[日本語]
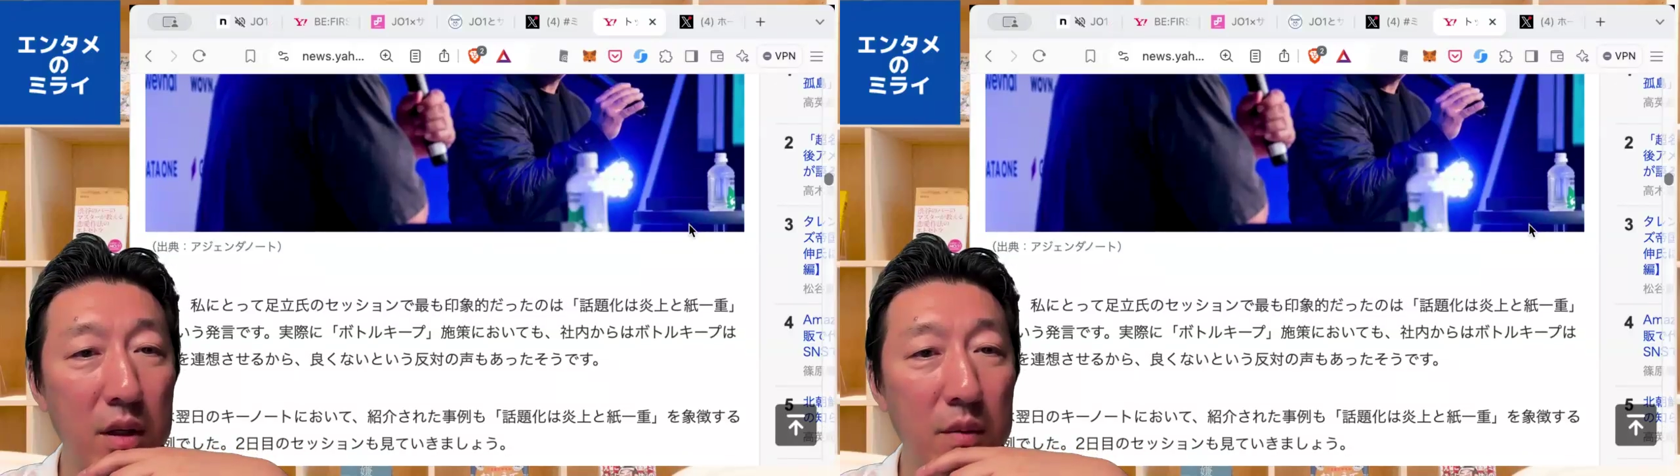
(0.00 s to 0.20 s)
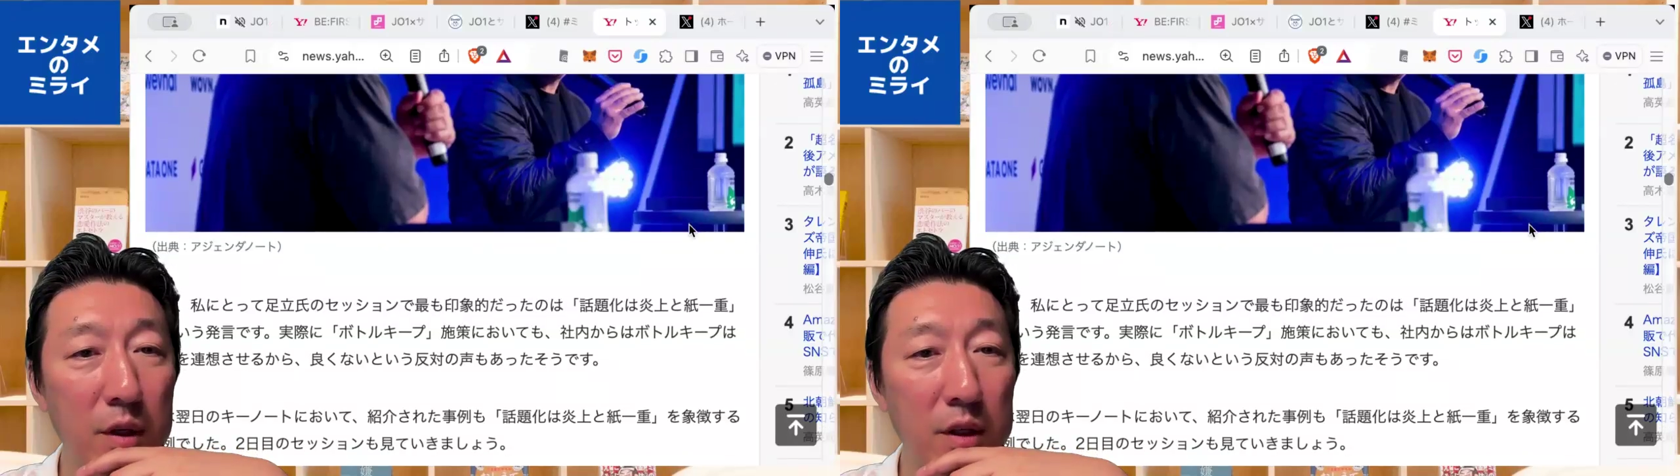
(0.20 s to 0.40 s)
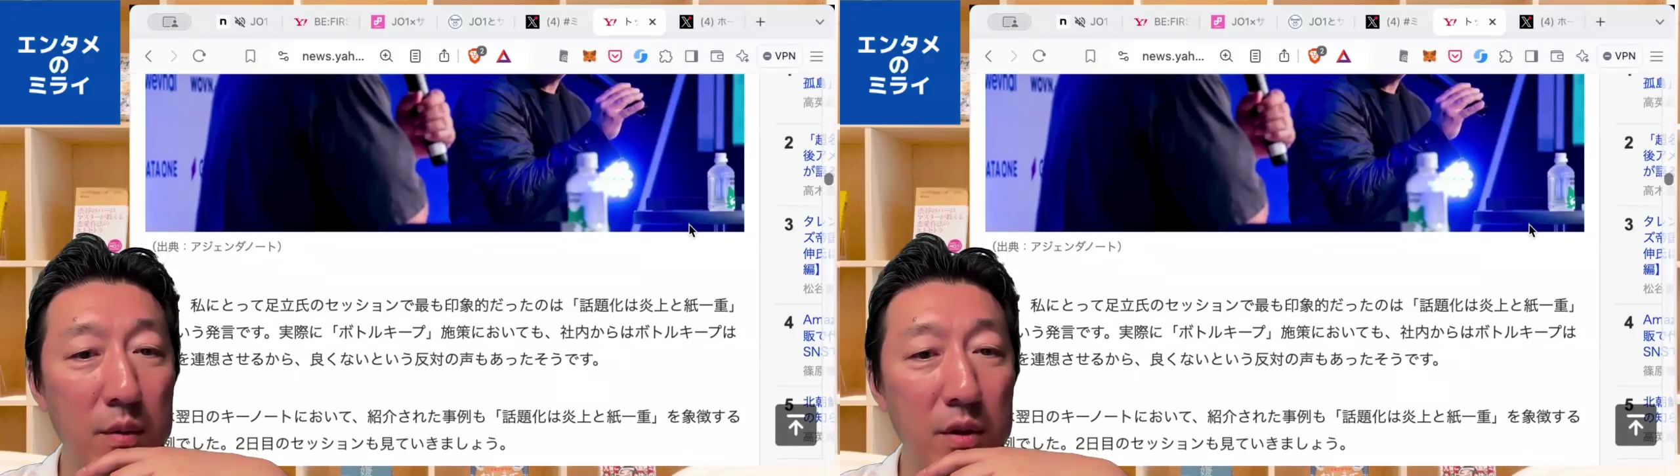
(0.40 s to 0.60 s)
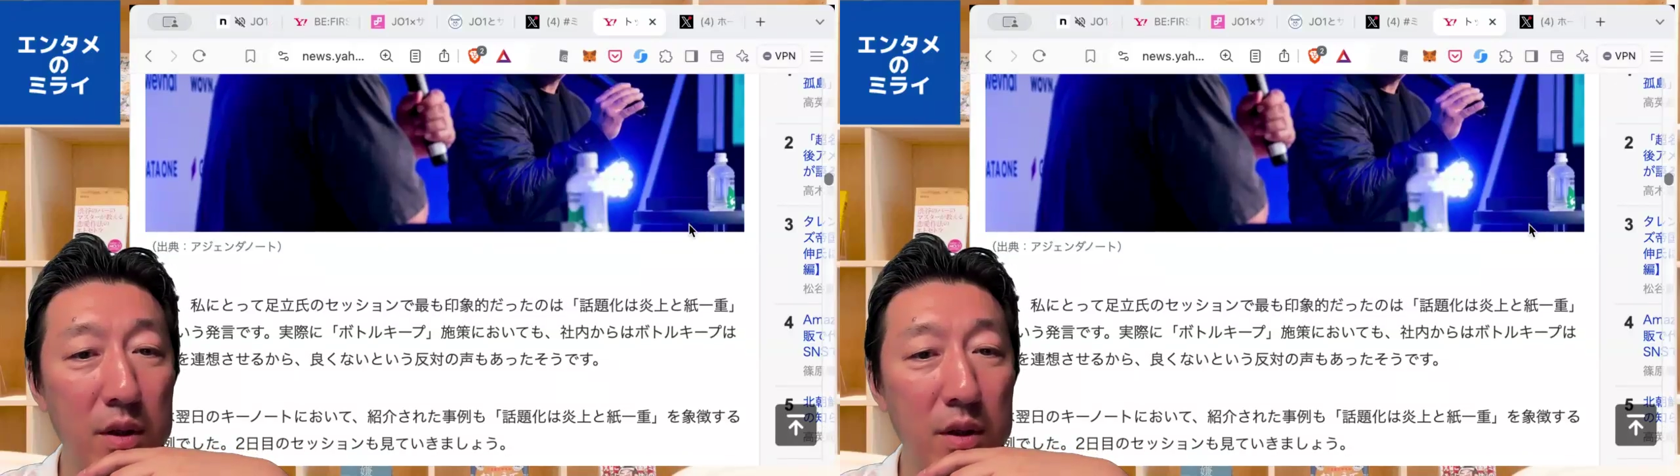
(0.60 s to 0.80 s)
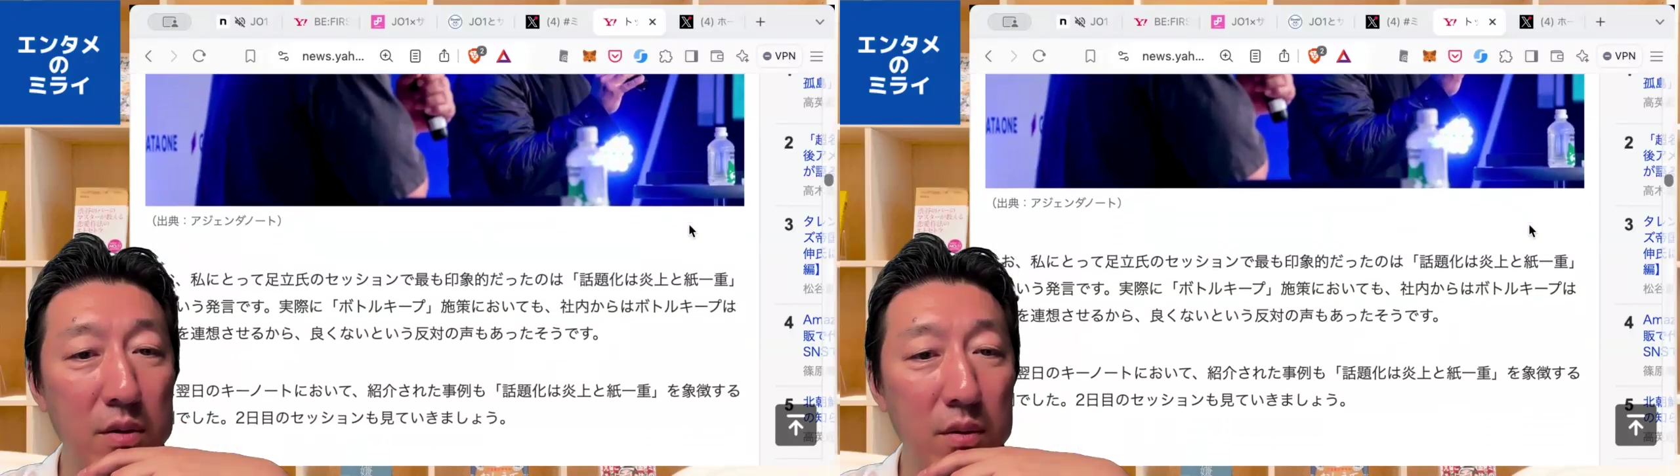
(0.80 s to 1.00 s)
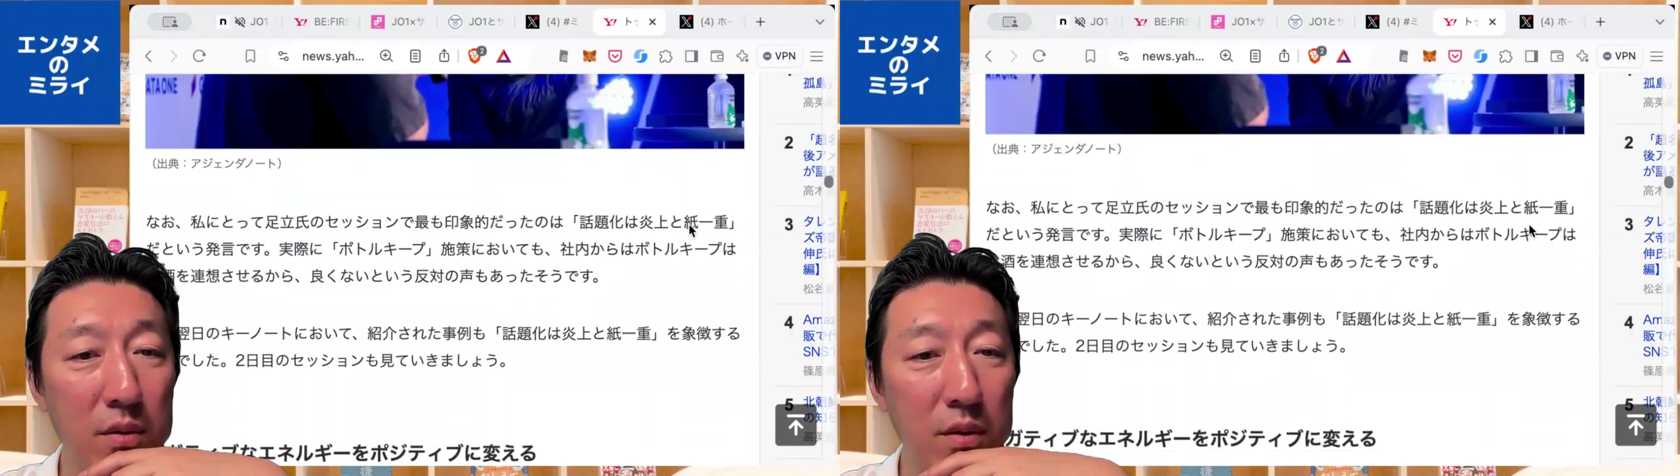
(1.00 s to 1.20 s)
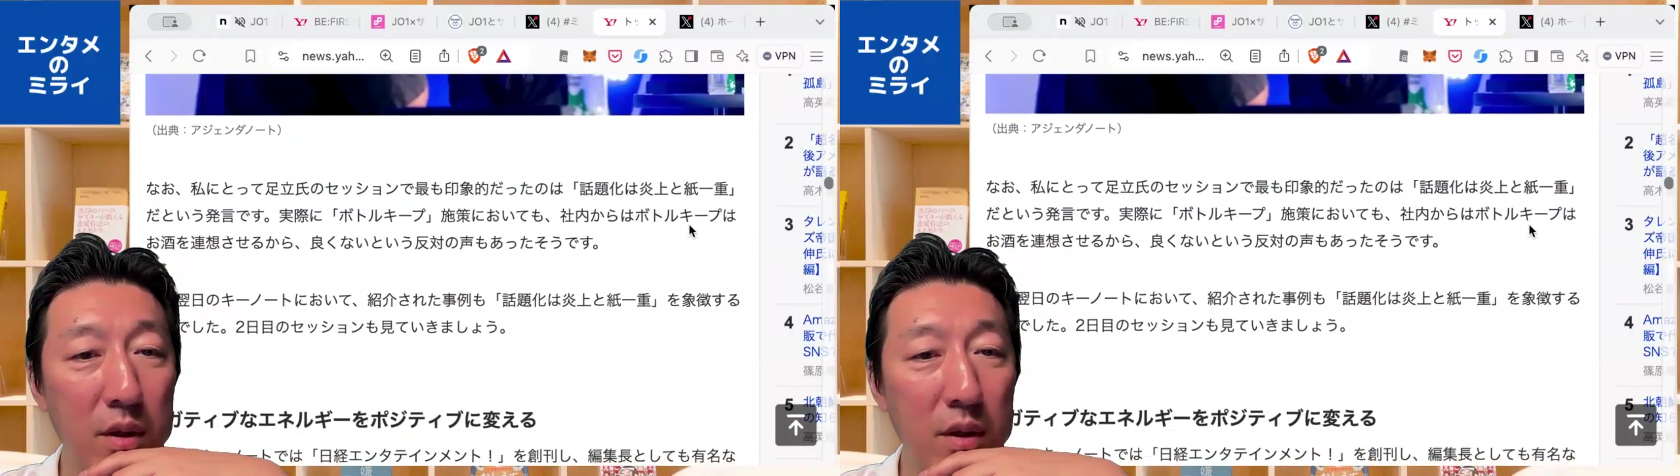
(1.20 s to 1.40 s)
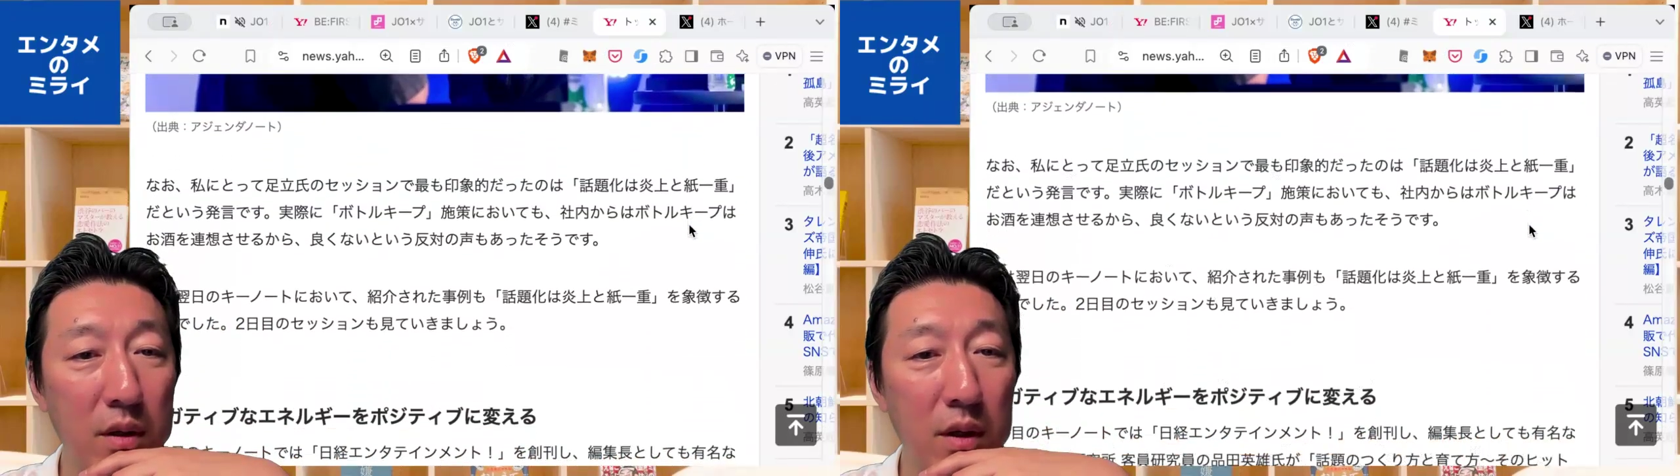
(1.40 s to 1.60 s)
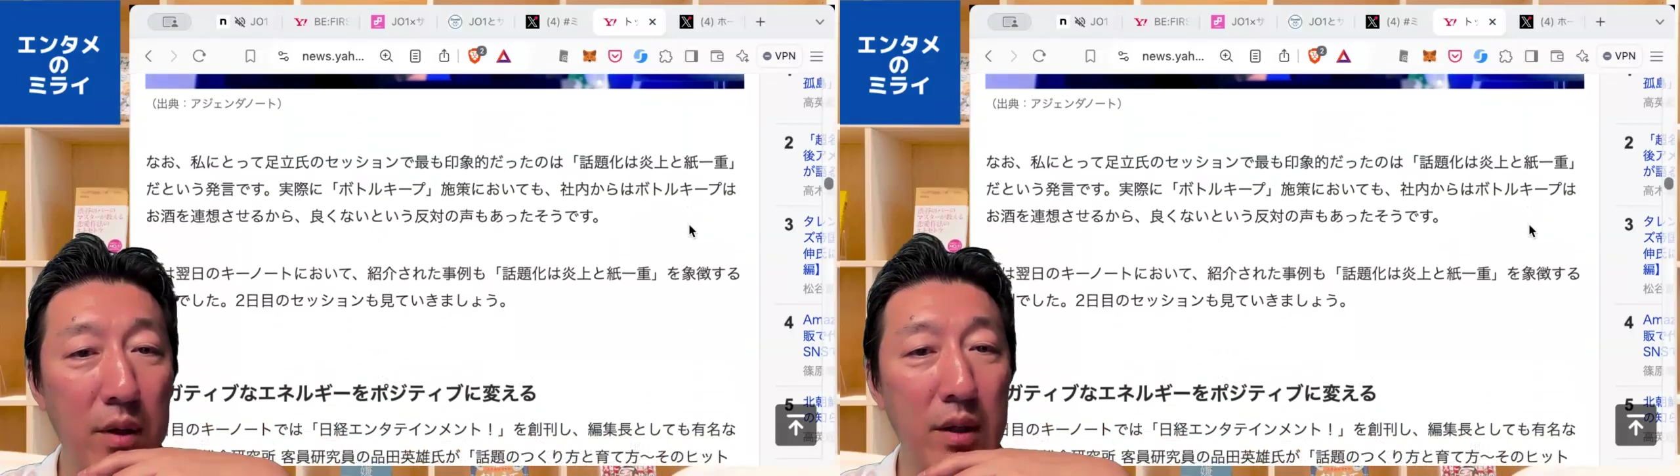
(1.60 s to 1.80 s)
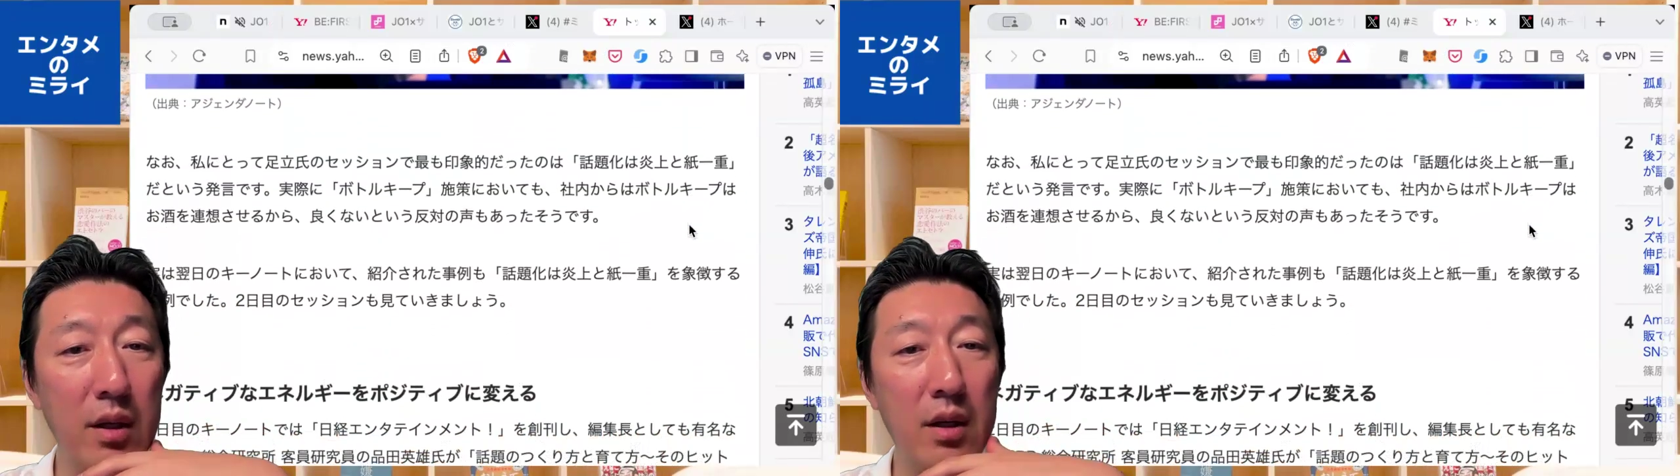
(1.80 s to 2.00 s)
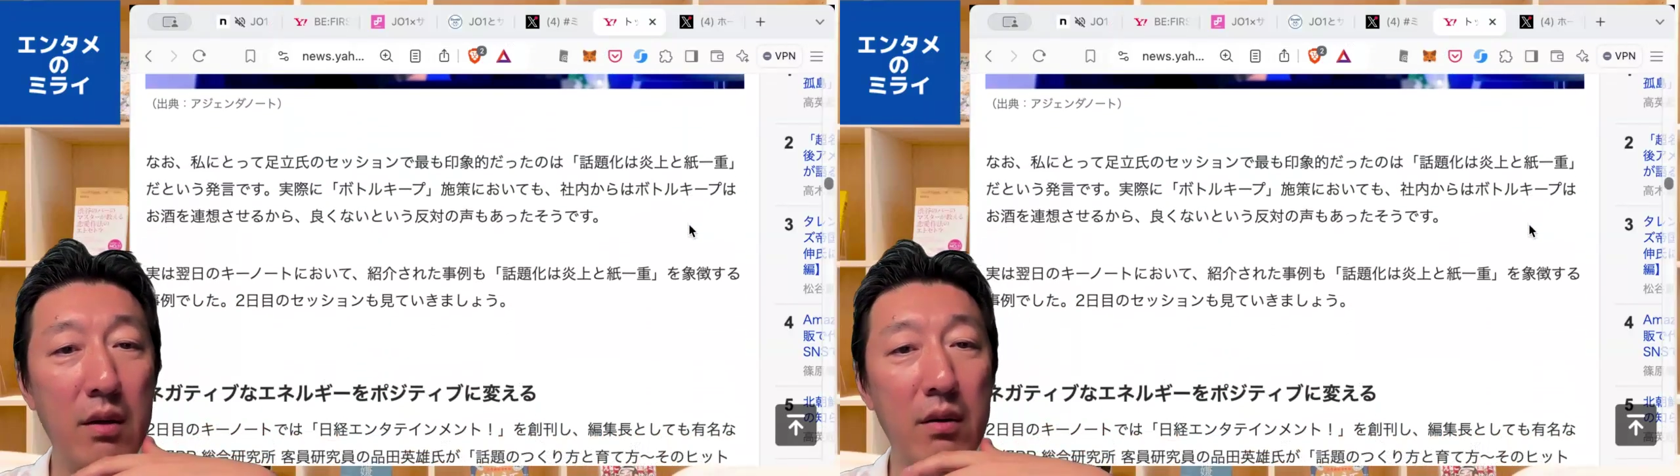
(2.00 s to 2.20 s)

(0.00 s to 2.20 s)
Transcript: にめちゃめちゃ印象に残ったのが話題化